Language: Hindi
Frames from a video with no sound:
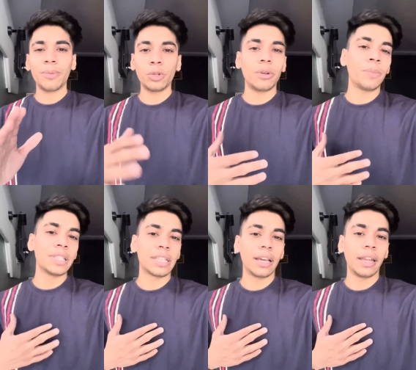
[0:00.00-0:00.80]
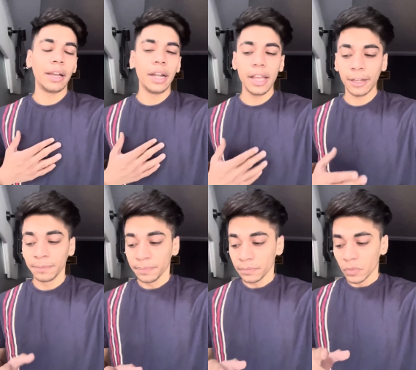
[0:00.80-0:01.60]
सब कुछ अब मन से करेंगे ठीक है
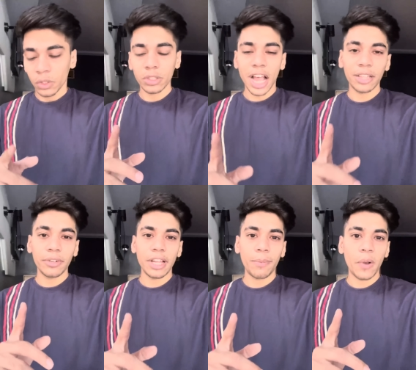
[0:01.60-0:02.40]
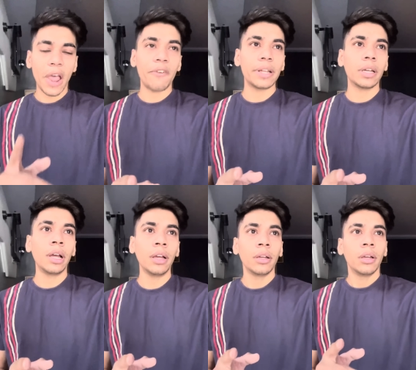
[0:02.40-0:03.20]
तो सात बजे आप लाइव आ जाना